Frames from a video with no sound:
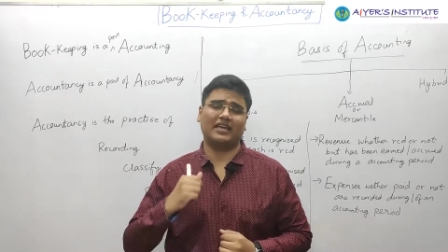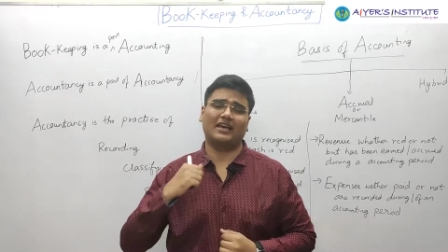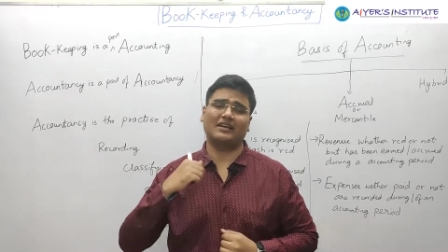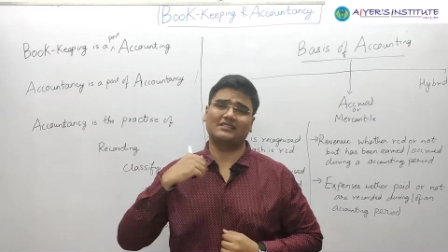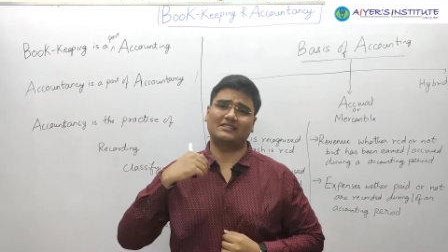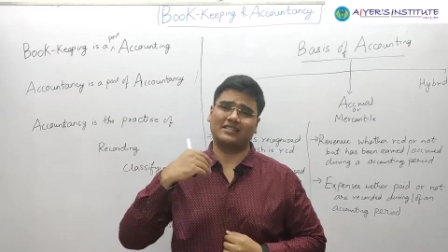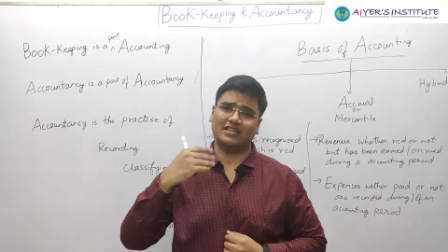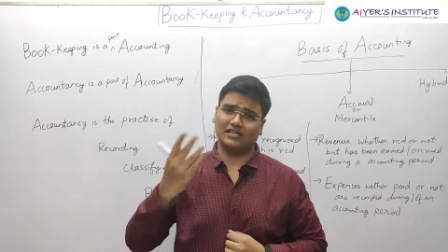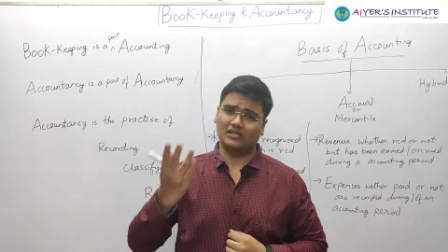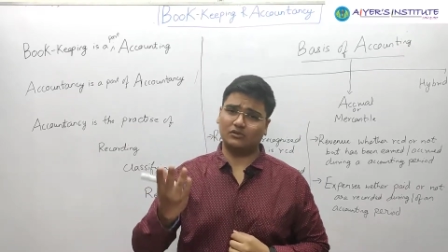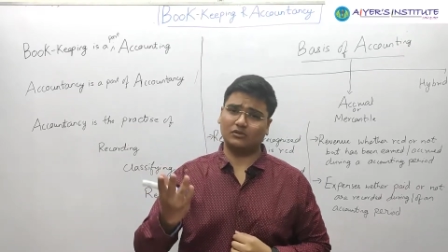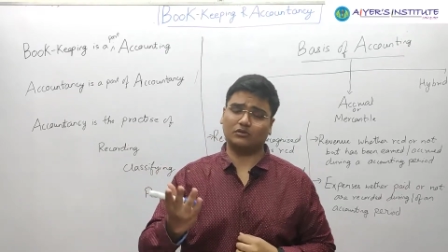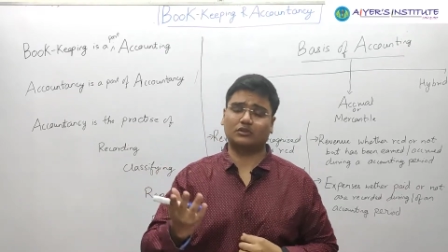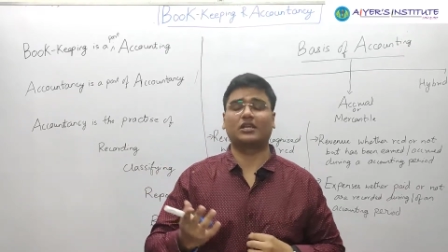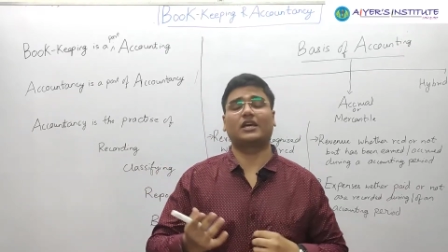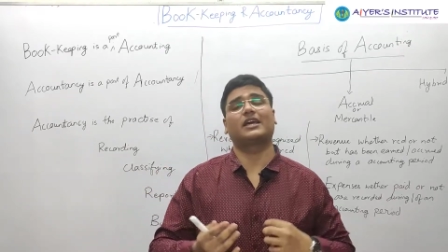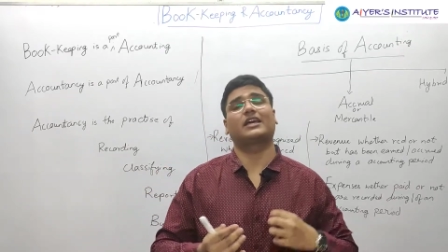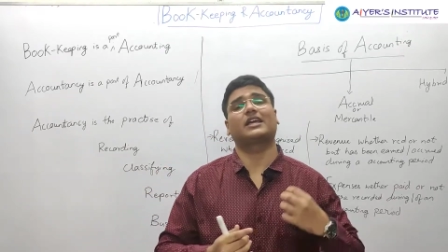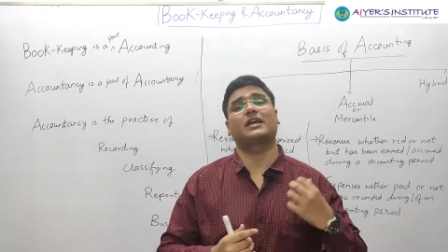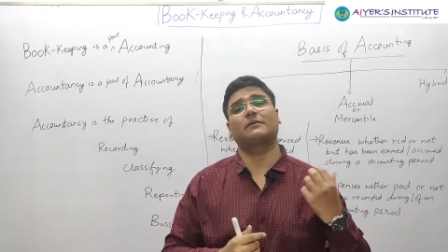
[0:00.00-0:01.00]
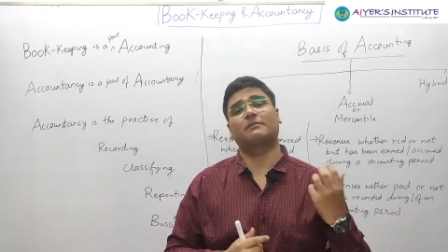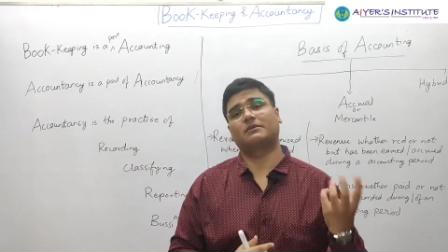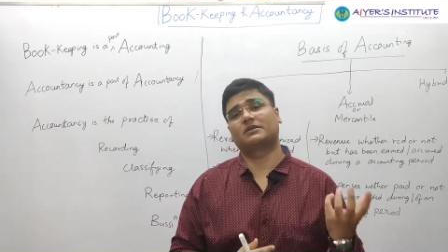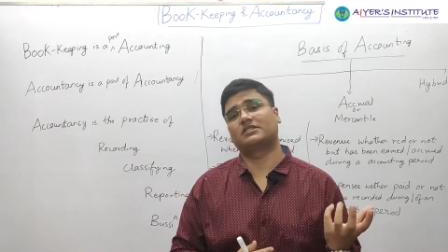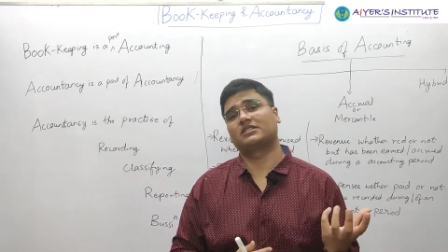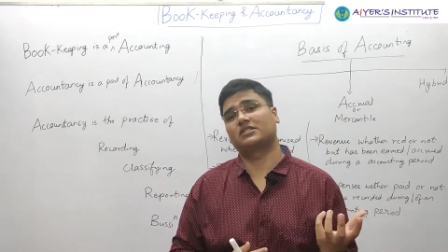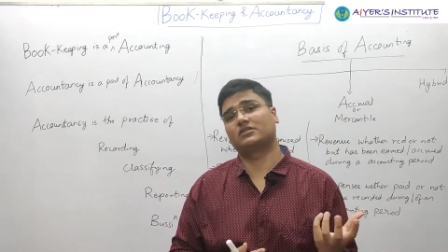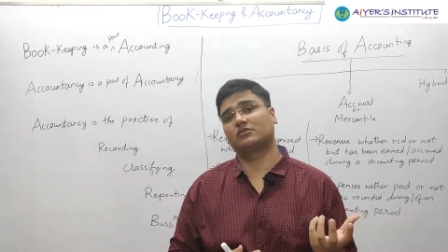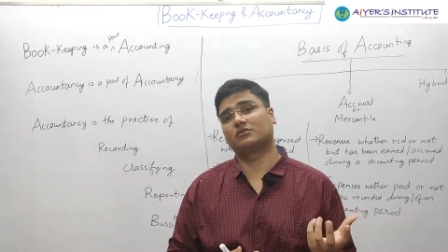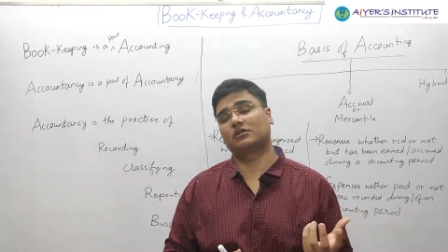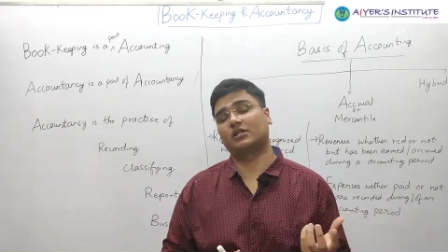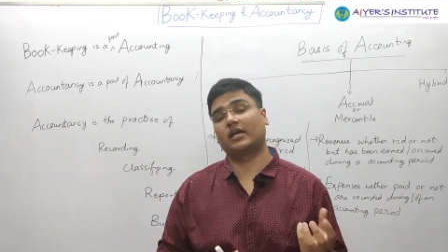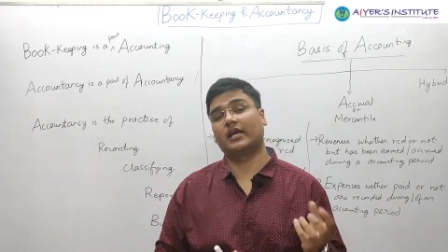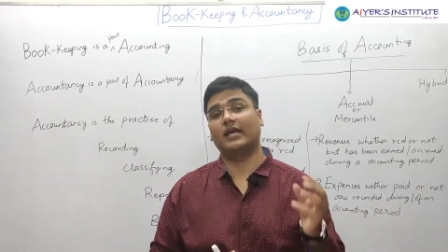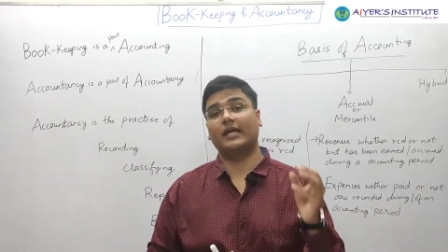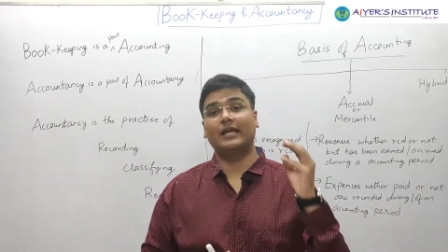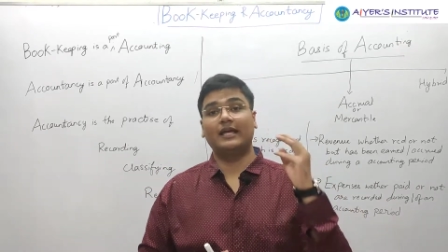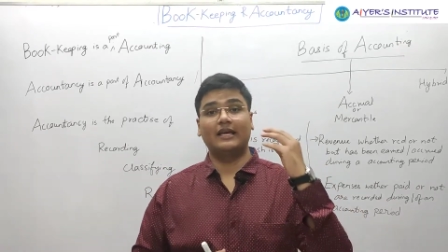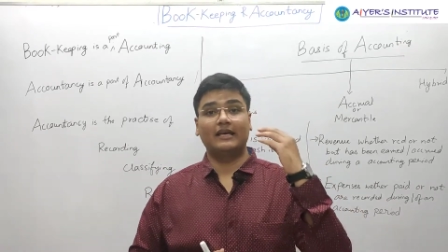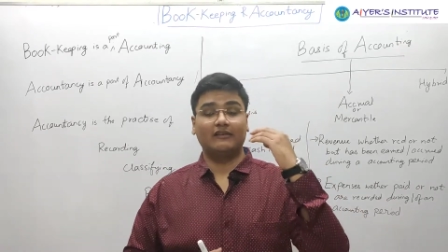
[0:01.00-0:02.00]
क्या सेल्स होता है क्या परचेज होता
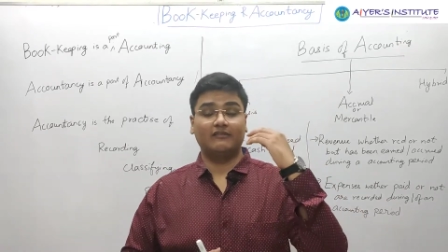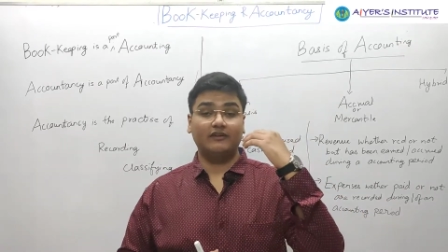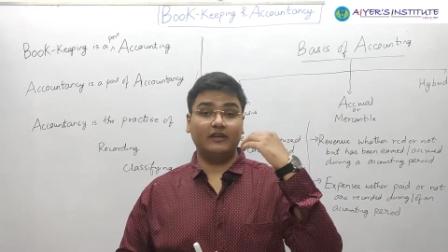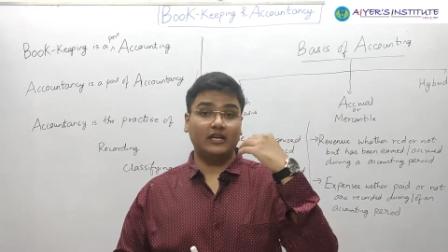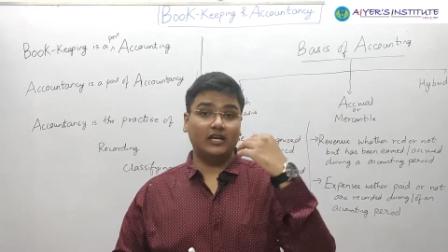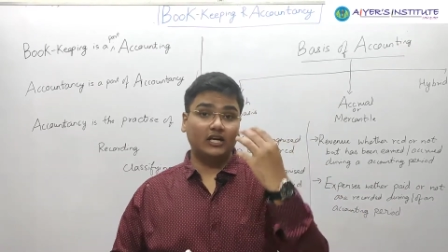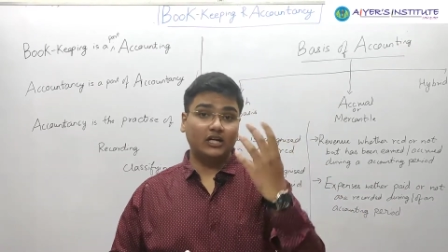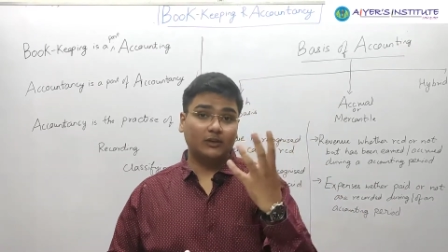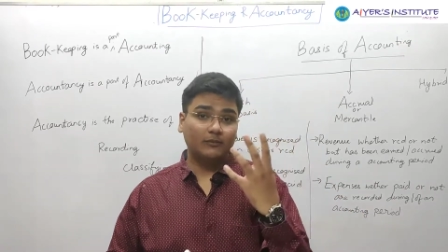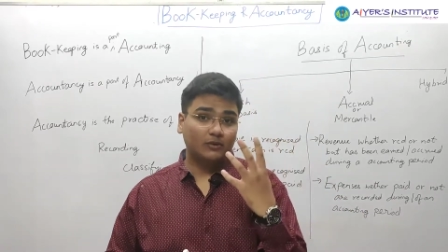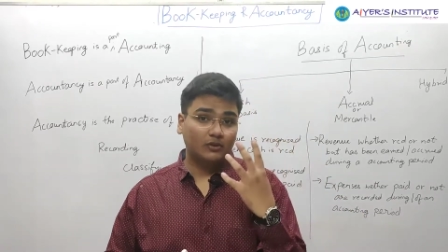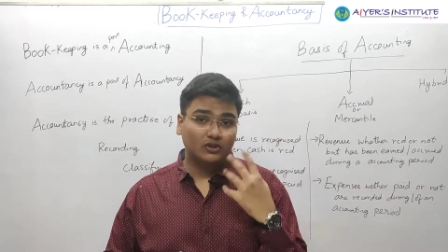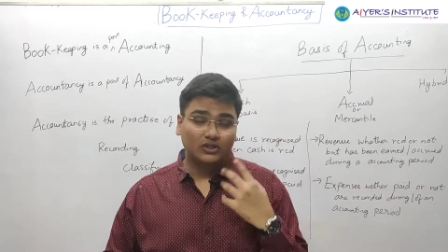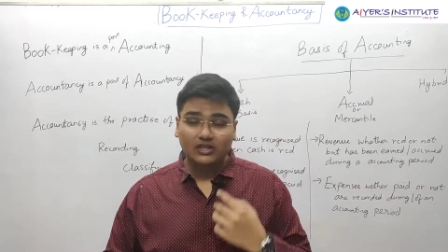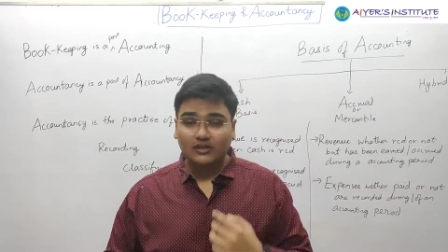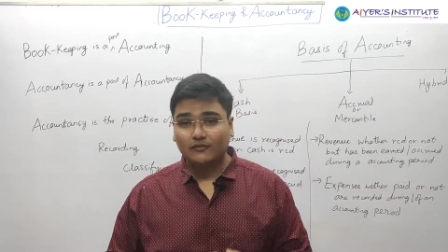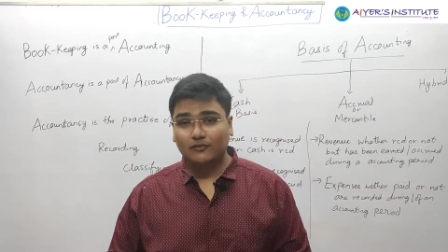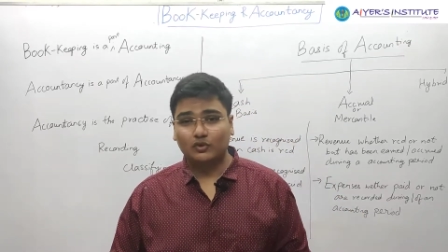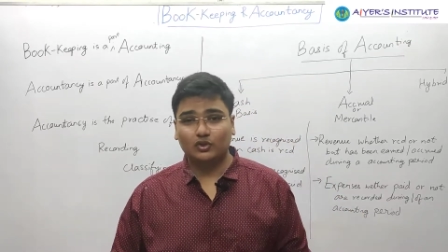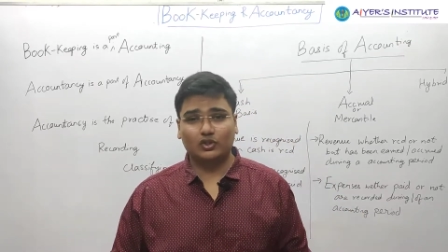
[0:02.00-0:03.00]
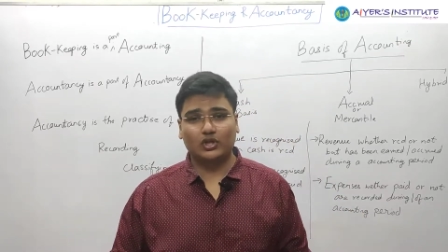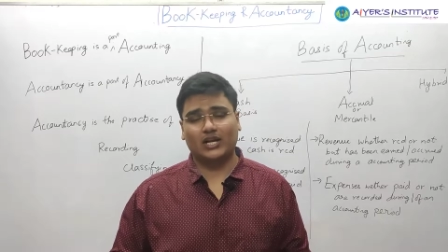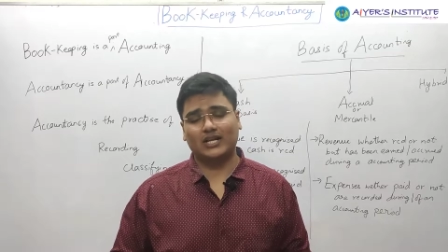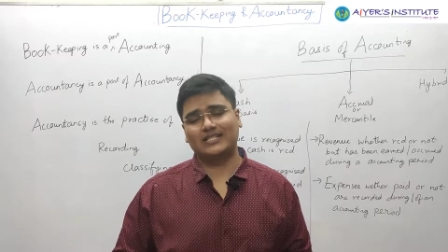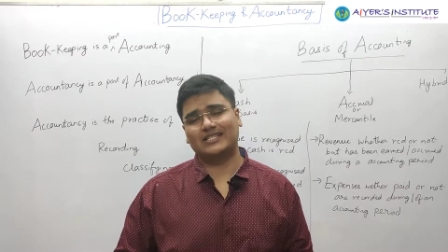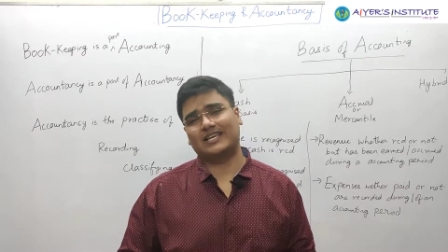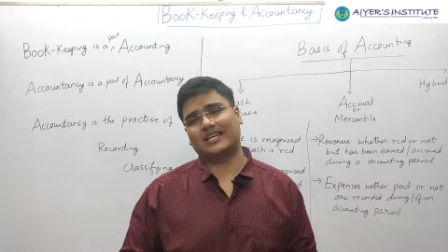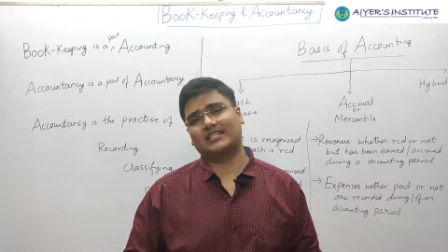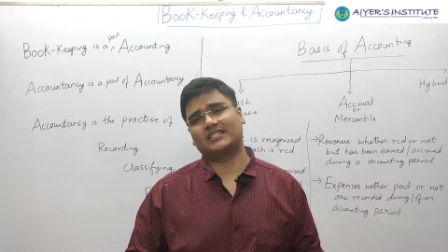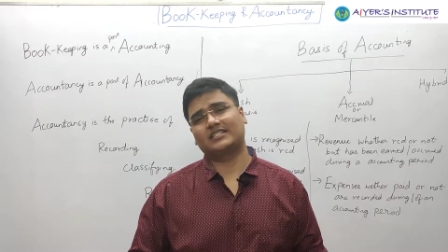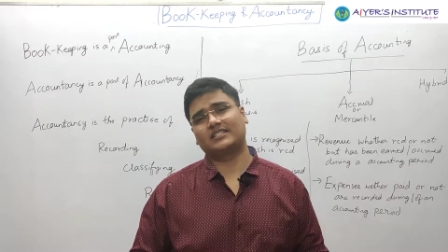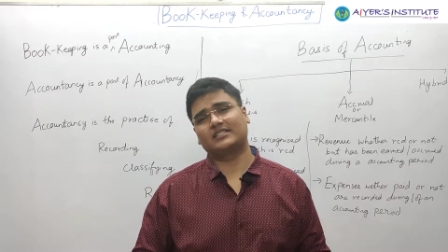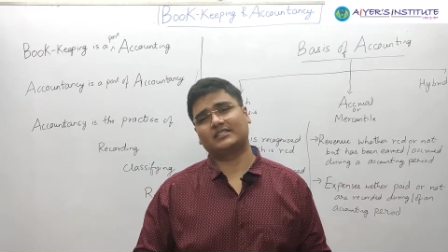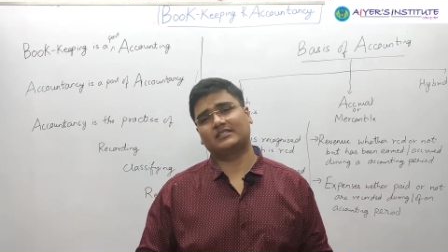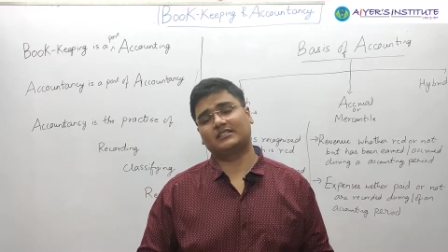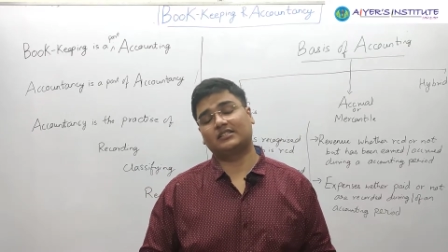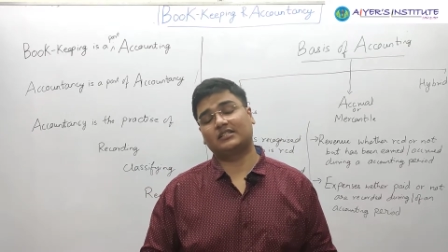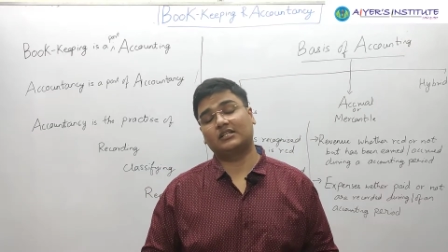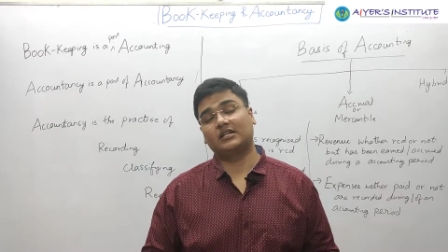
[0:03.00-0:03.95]
है वी लर्न अबाउट थ्री फोर ट्रांजेक्शन